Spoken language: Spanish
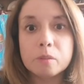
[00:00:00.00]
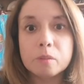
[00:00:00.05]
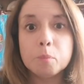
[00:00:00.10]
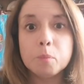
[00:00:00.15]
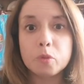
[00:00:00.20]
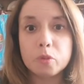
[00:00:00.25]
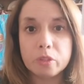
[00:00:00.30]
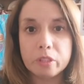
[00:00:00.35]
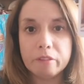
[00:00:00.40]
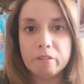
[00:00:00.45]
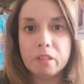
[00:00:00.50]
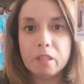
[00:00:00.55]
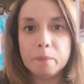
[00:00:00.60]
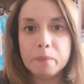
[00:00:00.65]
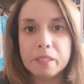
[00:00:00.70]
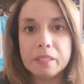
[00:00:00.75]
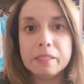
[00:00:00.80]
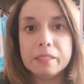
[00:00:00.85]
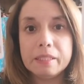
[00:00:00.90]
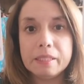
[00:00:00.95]

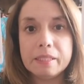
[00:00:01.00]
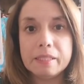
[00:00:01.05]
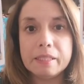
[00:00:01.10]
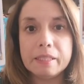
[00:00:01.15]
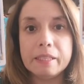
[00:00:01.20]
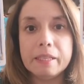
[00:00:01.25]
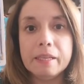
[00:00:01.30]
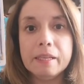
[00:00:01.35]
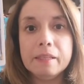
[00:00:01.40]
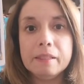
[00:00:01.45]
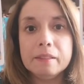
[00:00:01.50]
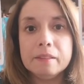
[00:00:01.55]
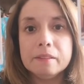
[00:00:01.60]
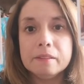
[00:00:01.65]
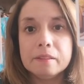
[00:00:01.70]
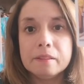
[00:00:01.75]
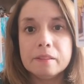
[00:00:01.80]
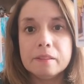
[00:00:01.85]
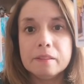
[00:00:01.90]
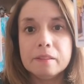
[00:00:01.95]
Posiblemente era
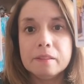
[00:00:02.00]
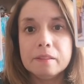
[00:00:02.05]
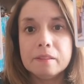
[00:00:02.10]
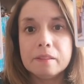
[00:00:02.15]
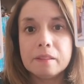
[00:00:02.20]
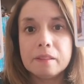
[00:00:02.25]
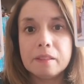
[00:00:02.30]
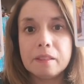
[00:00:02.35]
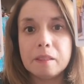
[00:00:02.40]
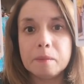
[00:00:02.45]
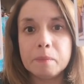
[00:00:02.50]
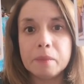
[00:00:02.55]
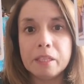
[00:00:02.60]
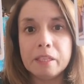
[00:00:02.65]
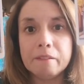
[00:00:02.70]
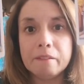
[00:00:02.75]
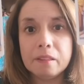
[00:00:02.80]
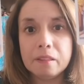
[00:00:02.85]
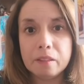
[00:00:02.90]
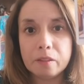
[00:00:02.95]

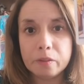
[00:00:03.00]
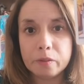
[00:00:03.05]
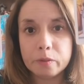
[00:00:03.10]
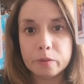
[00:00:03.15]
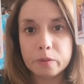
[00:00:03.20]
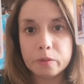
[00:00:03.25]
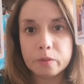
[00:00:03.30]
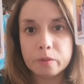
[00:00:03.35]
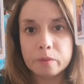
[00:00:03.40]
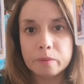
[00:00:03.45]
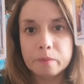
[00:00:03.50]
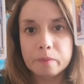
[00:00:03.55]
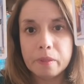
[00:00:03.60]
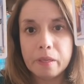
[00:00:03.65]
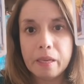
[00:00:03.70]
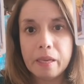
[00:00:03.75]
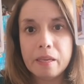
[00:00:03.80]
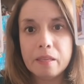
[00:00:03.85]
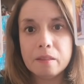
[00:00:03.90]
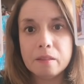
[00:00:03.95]
Camila Vallejos,
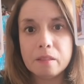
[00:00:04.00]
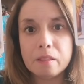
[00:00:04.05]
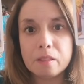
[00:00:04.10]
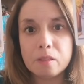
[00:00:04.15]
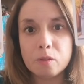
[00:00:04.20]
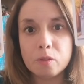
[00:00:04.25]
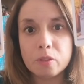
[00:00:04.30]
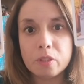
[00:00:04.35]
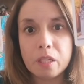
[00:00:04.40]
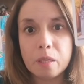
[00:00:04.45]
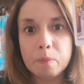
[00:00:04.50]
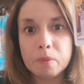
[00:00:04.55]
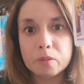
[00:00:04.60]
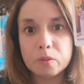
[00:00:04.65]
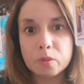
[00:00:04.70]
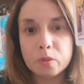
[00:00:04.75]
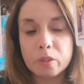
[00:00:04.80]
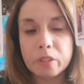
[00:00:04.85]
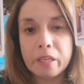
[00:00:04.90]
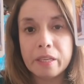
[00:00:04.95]
entre otras
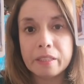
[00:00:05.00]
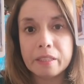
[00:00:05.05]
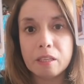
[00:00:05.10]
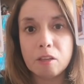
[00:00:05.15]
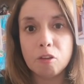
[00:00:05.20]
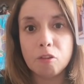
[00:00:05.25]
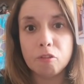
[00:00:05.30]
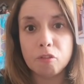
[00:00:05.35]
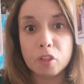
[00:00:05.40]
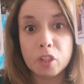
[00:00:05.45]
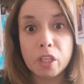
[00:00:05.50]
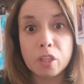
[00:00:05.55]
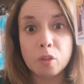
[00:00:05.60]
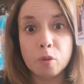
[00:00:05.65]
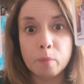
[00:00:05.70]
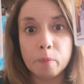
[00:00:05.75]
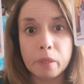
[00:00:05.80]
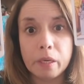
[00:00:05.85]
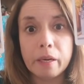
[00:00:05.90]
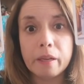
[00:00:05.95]
personas que los voy a
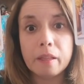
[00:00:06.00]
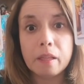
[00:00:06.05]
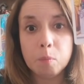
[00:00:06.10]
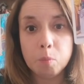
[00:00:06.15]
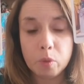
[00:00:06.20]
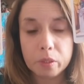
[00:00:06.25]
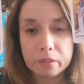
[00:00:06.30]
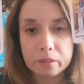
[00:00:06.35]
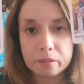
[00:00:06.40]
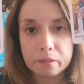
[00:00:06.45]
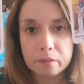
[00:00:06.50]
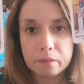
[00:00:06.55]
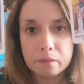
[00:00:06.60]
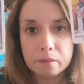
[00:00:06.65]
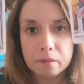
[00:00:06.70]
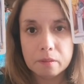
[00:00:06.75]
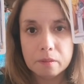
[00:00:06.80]
nombrar después.